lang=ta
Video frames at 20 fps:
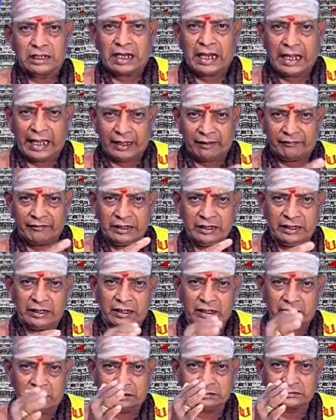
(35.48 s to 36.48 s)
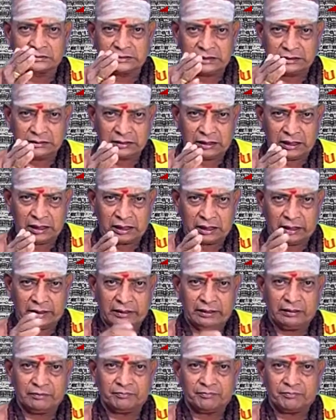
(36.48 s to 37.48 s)
காவேரியின் தென்கரை
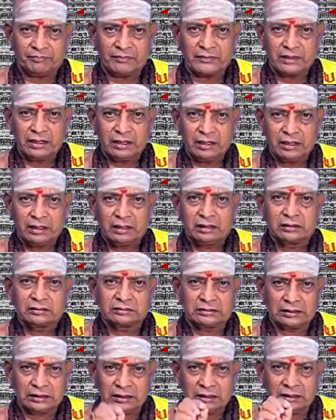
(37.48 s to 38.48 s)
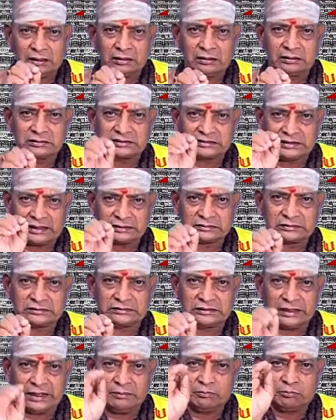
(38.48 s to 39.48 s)
திரு
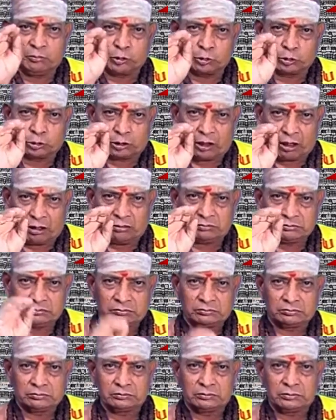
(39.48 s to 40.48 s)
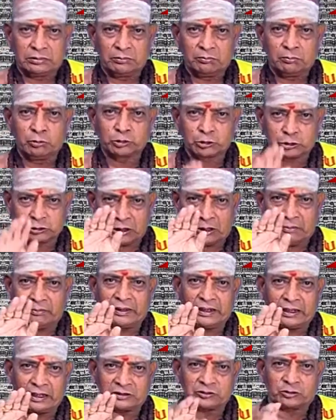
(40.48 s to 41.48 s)
சக்தி முற்றம் முத்தம்
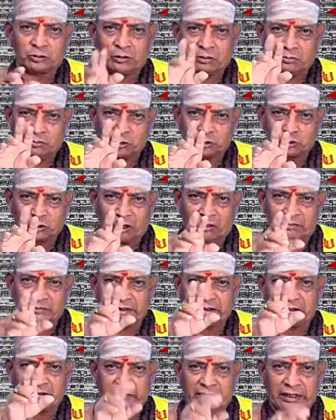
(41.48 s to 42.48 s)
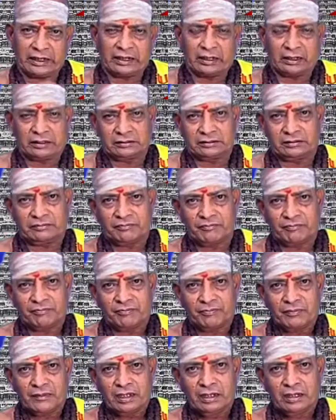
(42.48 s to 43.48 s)
என்ற சொல் முற்றம் என்று வருகிறது
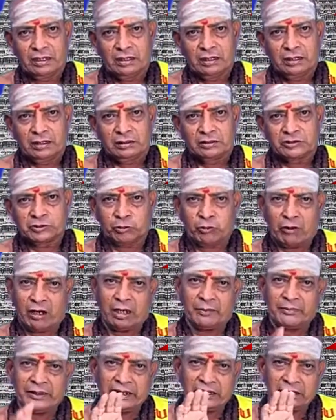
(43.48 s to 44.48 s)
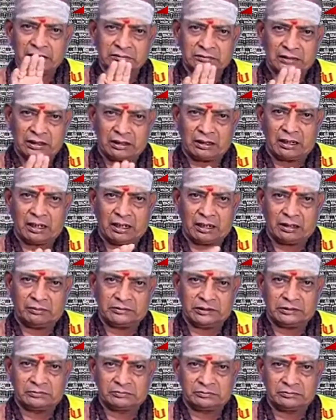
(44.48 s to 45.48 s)
சுவாமியின்
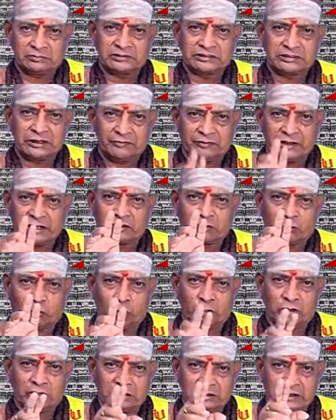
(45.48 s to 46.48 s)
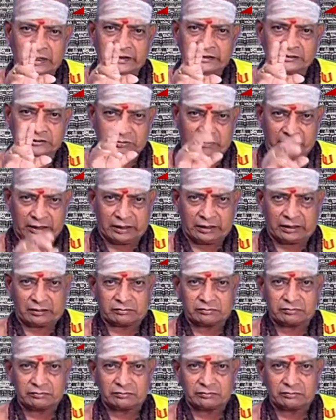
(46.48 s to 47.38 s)
திருநாமம் சிவக்கொழுந்து ஈஸ்வரர்